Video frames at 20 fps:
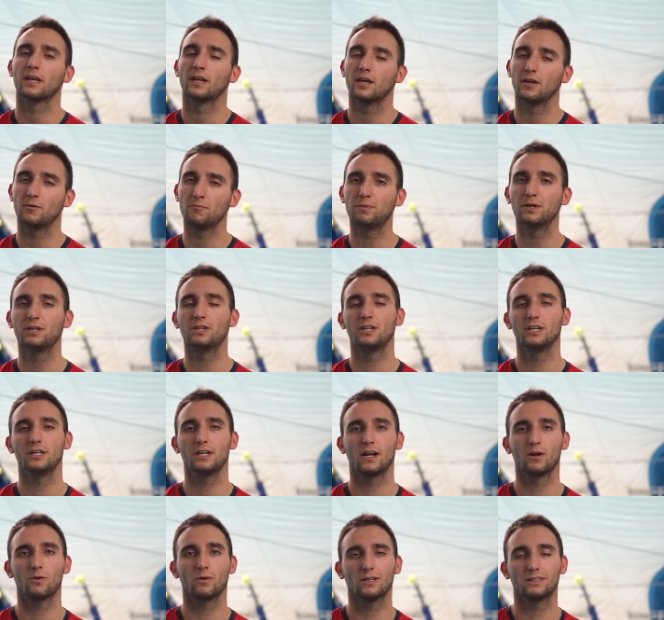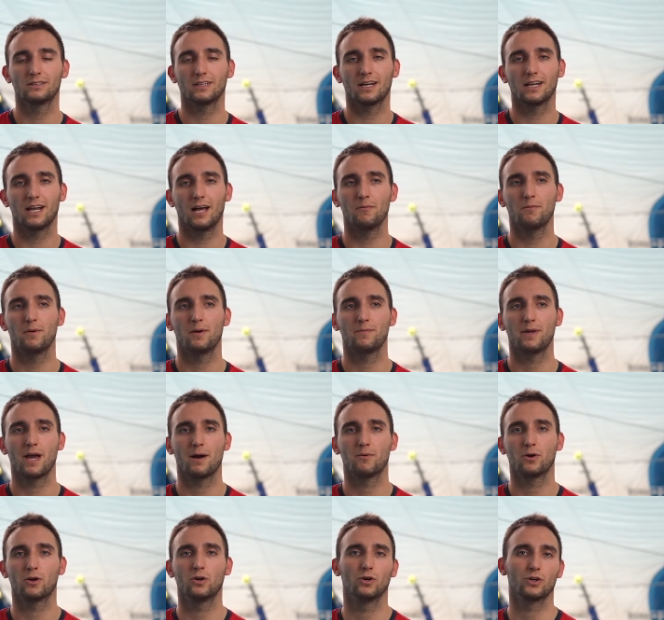In piscina al Quanta Club
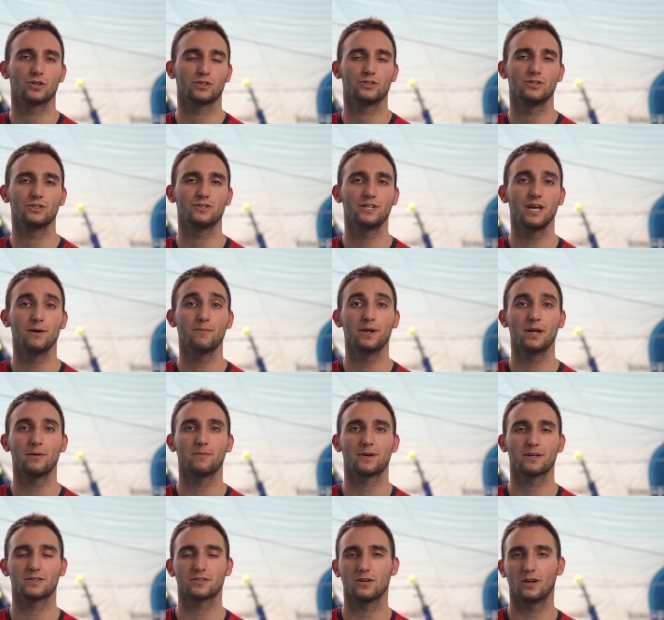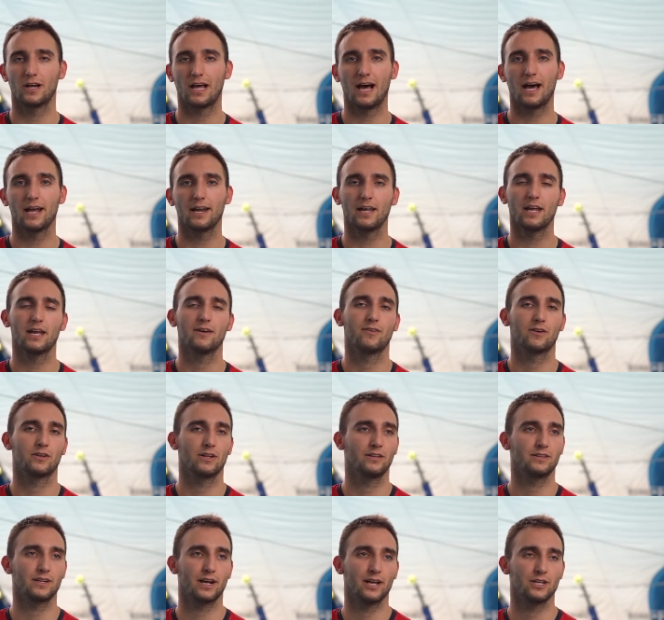abbiamo corsi sia per i prescolari, che vanno
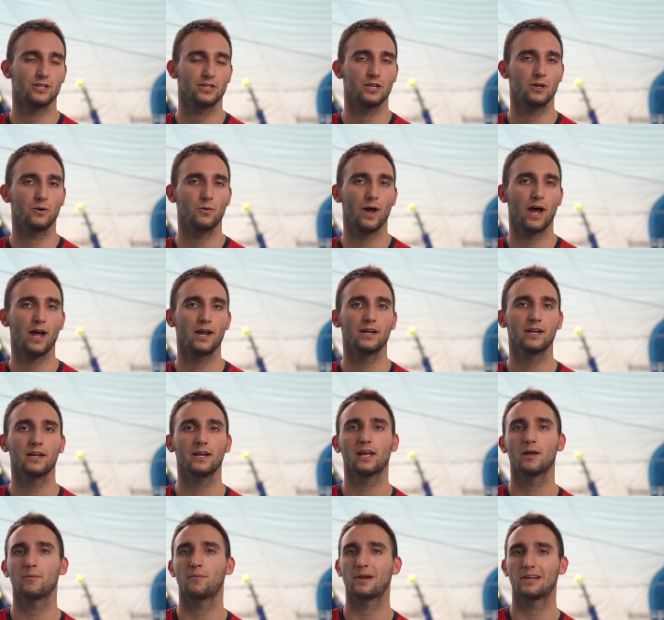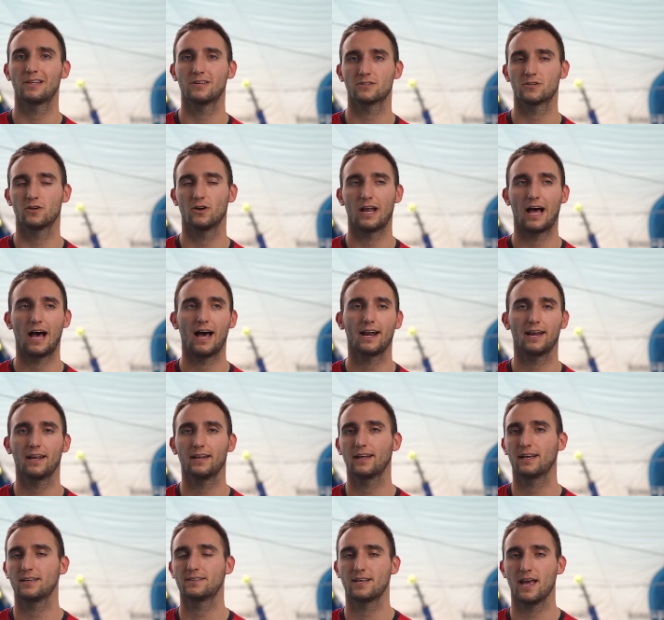dai 3 ai 5 anni, che per gli scolari
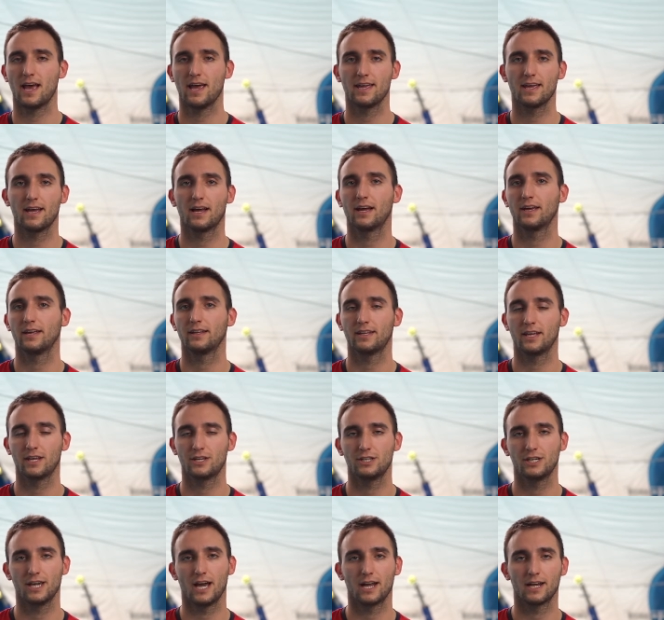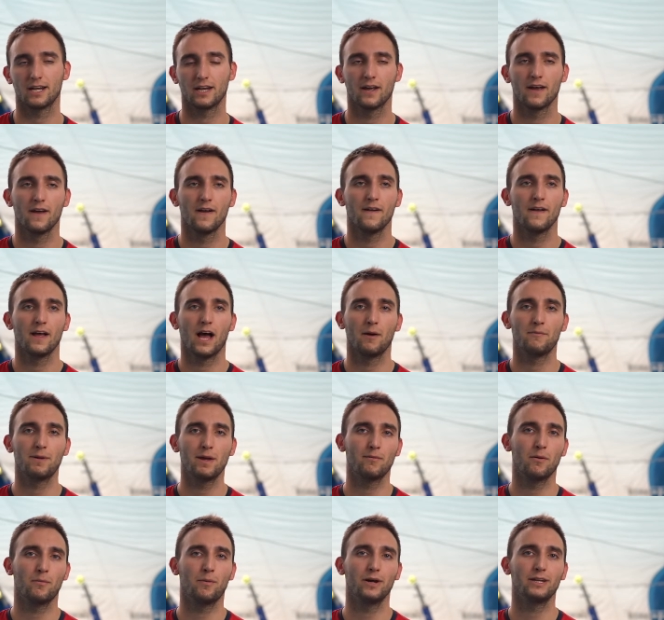dai 6 ai 10 anni.
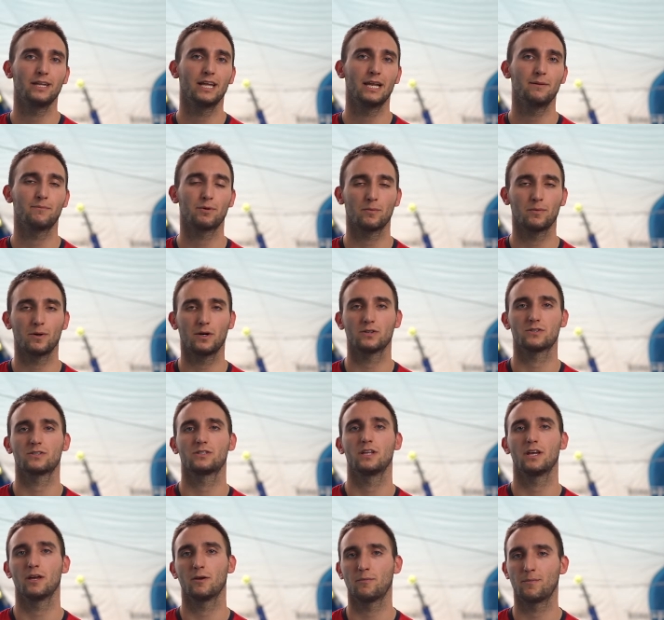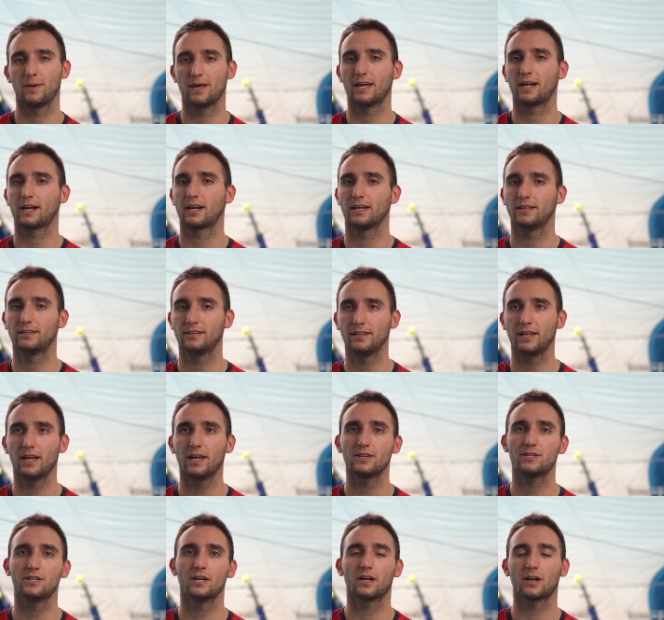Abbiamo poi delle proposte per i
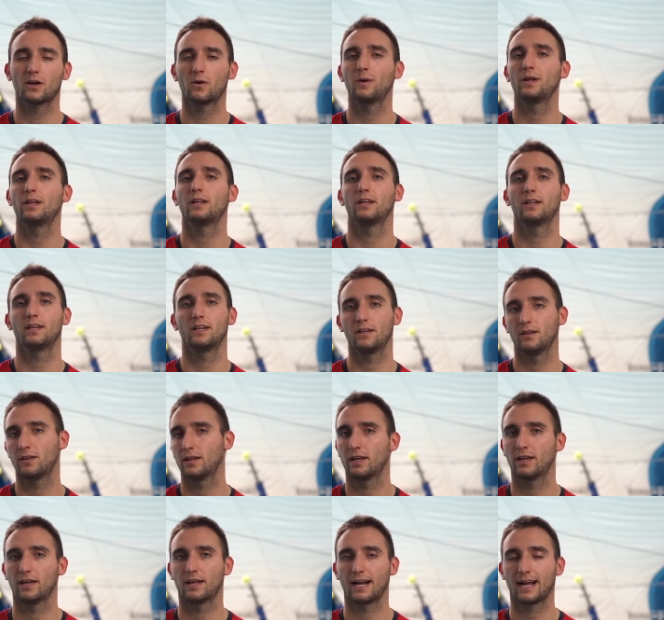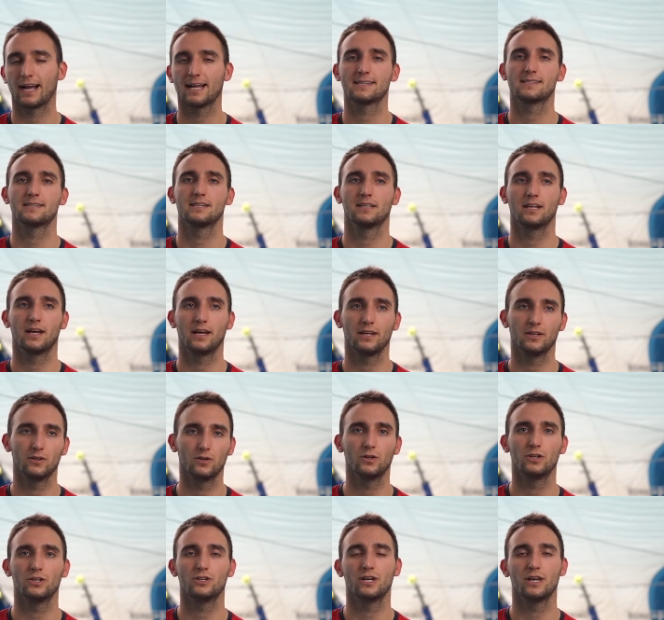teenager, quindi eh, ragazzi dai
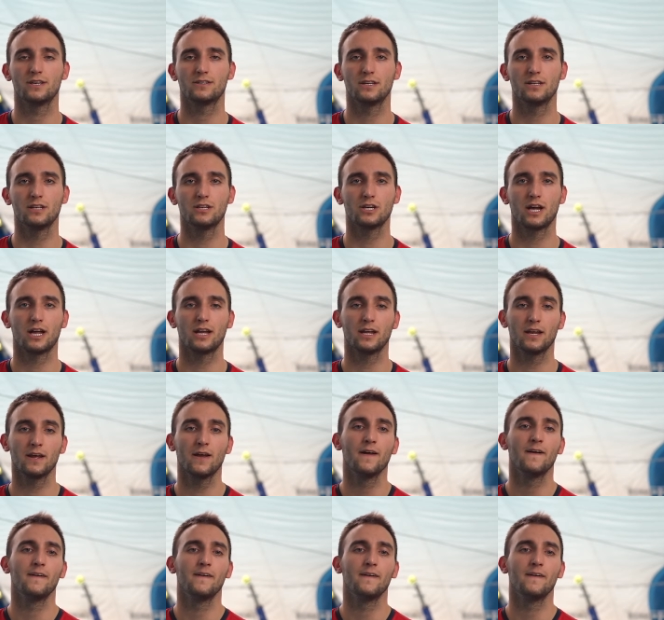12 ai 16 anni